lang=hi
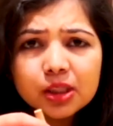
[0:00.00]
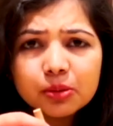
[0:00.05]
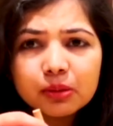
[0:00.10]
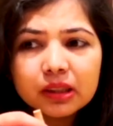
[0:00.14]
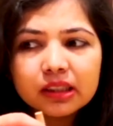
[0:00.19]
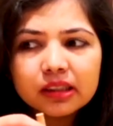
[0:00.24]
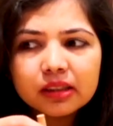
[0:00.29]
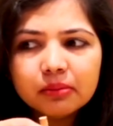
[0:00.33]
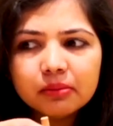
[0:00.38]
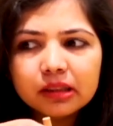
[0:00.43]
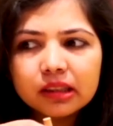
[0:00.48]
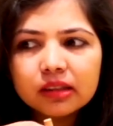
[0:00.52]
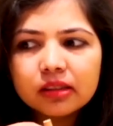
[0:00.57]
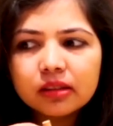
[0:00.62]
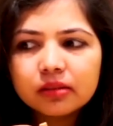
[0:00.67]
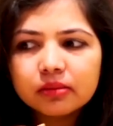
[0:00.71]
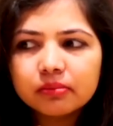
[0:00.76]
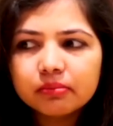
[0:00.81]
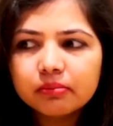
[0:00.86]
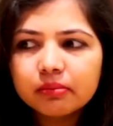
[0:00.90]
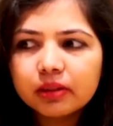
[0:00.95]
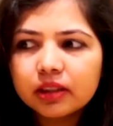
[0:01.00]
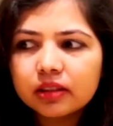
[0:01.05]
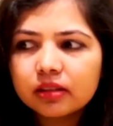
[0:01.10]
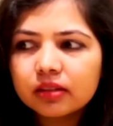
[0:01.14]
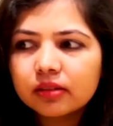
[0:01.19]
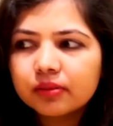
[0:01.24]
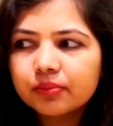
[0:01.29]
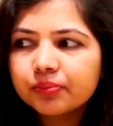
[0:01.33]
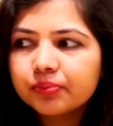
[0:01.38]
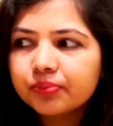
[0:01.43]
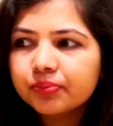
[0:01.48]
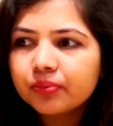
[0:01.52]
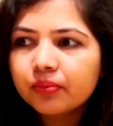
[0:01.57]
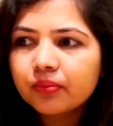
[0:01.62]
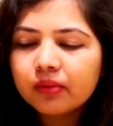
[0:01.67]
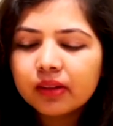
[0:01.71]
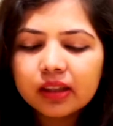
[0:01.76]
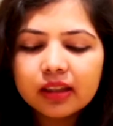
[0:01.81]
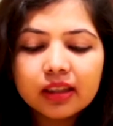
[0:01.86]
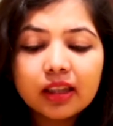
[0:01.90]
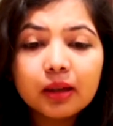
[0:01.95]
बटर मिल्क
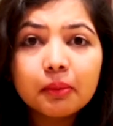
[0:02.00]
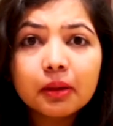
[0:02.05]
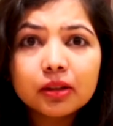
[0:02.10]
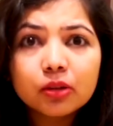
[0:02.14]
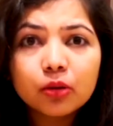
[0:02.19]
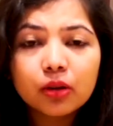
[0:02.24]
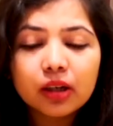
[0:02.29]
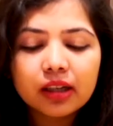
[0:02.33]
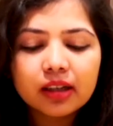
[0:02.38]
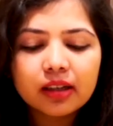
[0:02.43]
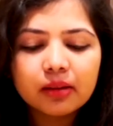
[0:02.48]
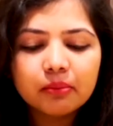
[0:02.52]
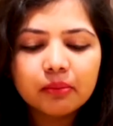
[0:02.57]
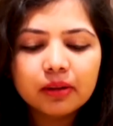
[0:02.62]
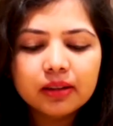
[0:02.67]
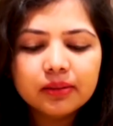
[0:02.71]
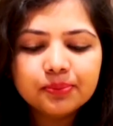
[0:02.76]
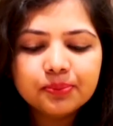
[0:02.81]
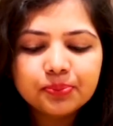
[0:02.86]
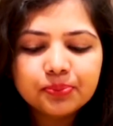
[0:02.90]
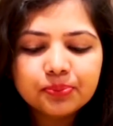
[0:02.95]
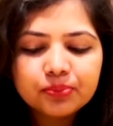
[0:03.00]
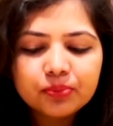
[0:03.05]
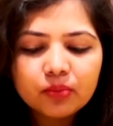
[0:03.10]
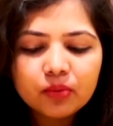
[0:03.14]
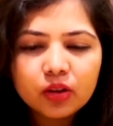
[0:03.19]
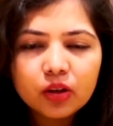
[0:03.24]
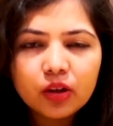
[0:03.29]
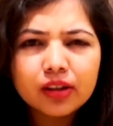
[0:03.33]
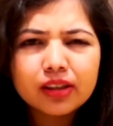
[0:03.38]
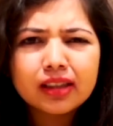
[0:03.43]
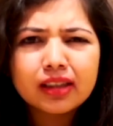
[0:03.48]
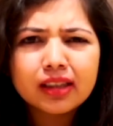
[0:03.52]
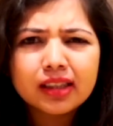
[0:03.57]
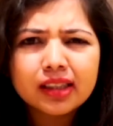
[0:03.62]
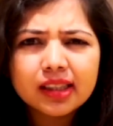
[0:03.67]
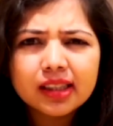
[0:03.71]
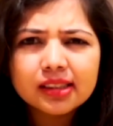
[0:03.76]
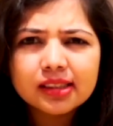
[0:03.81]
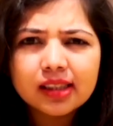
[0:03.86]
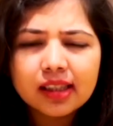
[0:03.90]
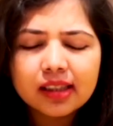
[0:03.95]
बट नमक थोड़ा कम है और
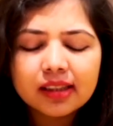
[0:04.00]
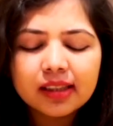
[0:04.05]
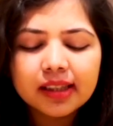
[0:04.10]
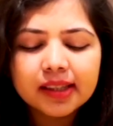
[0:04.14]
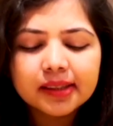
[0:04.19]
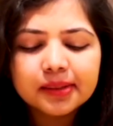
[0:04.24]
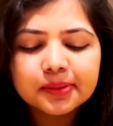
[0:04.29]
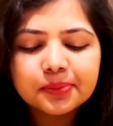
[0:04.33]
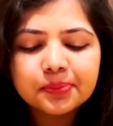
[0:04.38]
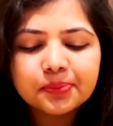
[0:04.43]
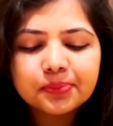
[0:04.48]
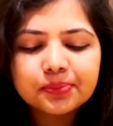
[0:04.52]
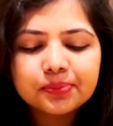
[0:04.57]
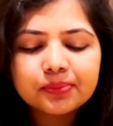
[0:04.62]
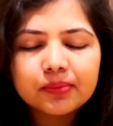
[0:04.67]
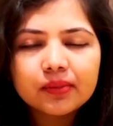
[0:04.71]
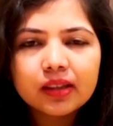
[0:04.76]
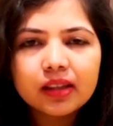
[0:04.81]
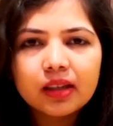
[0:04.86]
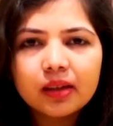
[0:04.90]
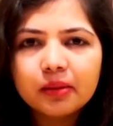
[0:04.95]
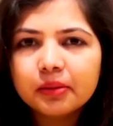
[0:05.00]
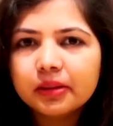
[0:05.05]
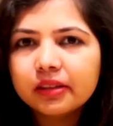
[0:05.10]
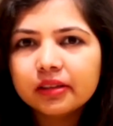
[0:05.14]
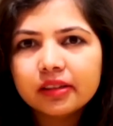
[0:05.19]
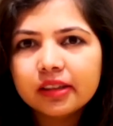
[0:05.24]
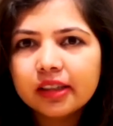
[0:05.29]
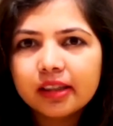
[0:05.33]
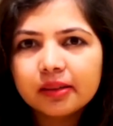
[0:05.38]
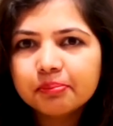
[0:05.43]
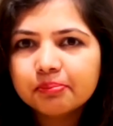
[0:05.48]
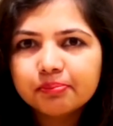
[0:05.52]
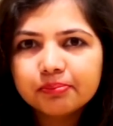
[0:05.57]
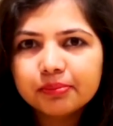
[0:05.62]
खट्टा ज़्यादा है